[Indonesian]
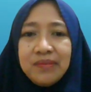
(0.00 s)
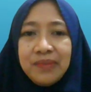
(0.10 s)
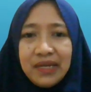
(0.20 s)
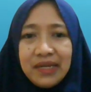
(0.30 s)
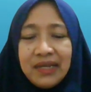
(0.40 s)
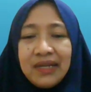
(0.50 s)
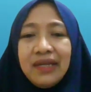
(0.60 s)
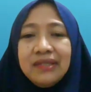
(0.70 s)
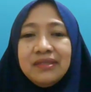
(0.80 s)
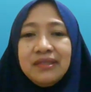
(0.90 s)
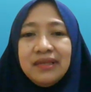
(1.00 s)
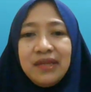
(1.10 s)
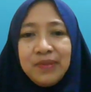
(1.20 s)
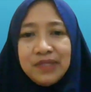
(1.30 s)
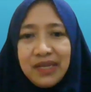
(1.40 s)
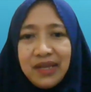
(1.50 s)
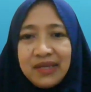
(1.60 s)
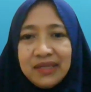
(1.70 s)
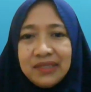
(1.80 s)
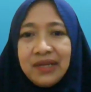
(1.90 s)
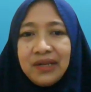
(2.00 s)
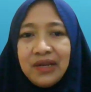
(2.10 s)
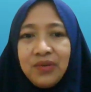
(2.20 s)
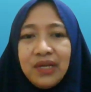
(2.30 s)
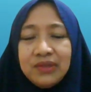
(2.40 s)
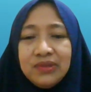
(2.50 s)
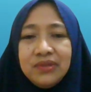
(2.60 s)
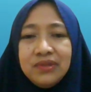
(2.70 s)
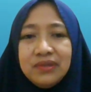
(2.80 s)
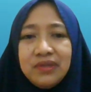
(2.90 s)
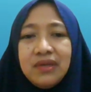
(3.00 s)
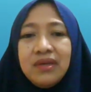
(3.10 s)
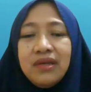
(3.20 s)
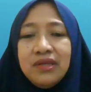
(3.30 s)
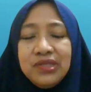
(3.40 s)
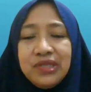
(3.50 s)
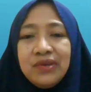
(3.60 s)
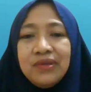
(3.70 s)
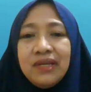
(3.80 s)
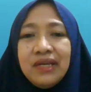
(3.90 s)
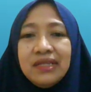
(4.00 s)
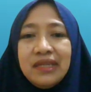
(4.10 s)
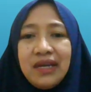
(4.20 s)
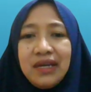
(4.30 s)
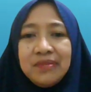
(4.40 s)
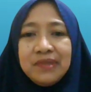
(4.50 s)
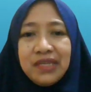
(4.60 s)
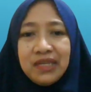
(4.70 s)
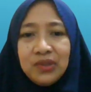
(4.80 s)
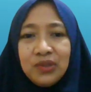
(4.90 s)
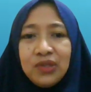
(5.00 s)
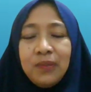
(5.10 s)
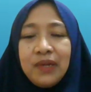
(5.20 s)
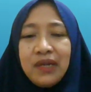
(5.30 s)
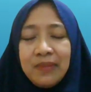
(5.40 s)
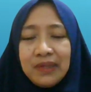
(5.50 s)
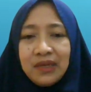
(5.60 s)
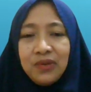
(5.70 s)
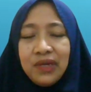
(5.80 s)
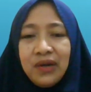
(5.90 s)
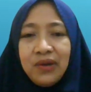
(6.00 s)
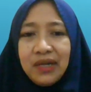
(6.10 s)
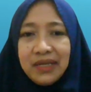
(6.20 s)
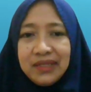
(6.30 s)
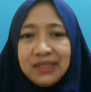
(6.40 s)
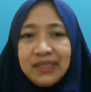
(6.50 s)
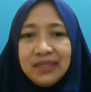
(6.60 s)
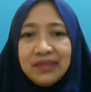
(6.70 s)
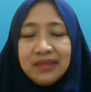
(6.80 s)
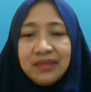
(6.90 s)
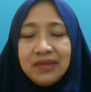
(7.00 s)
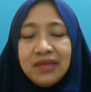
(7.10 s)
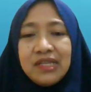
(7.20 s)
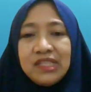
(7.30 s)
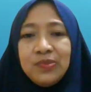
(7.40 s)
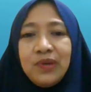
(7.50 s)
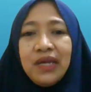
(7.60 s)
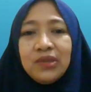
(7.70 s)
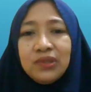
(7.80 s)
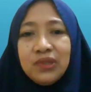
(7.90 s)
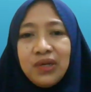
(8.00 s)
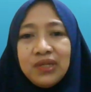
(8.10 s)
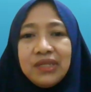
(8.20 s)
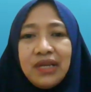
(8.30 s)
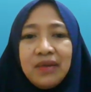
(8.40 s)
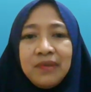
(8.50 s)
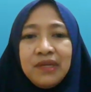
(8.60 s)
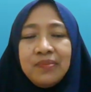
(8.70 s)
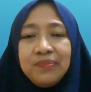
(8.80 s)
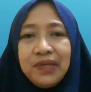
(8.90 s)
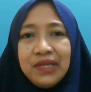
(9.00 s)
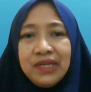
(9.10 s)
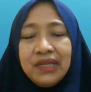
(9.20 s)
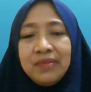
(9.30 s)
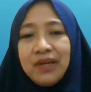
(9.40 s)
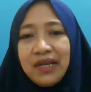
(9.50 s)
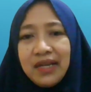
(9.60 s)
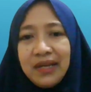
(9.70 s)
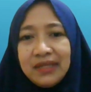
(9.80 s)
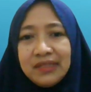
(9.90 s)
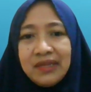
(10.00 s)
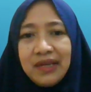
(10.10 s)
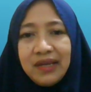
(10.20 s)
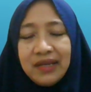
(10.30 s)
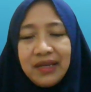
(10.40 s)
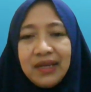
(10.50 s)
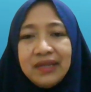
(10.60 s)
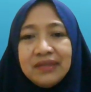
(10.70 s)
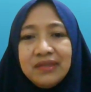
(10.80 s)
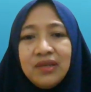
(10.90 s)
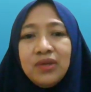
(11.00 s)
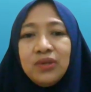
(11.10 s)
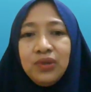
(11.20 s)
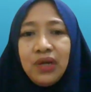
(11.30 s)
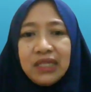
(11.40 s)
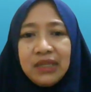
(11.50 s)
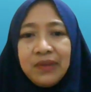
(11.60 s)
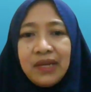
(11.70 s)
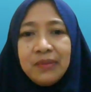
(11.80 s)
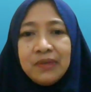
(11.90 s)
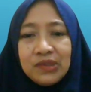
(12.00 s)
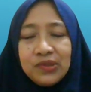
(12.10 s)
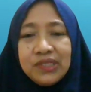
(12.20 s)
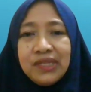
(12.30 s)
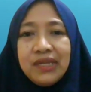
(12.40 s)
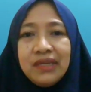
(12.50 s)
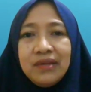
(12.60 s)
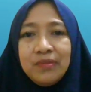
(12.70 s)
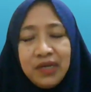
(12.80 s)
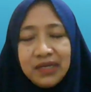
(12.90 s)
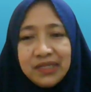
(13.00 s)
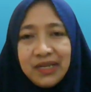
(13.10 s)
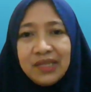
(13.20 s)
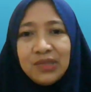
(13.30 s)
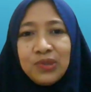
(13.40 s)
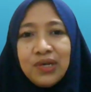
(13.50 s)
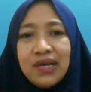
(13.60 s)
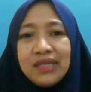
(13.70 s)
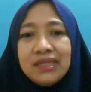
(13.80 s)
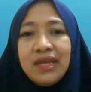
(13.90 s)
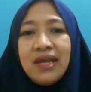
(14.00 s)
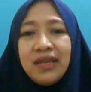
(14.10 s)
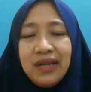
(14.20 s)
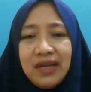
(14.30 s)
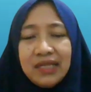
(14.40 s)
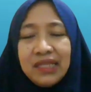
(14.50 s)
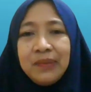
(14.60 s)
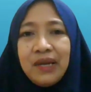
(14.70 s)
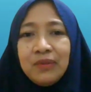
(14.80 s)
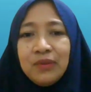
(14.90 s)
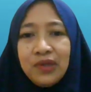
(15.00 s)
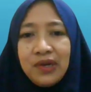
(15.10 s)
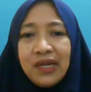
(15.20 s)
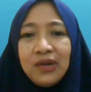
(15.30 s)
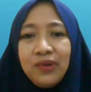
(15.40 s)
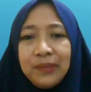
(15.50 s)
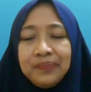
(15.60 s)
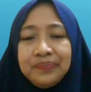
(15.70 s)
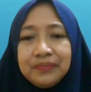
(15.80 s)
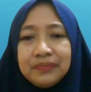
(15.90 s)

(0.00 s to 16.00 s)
Perkenalkan, nama saya Andi Riawaru. Insya Allah saya akan menjadi tutor pada mata kuliah online ini. Sebagai tutor, saya akan mendampingi dan mengarahkan rekan-rekan untuk aktif dalam diskusi, mengerjakan tugas, dan aktif dalam tutorial web.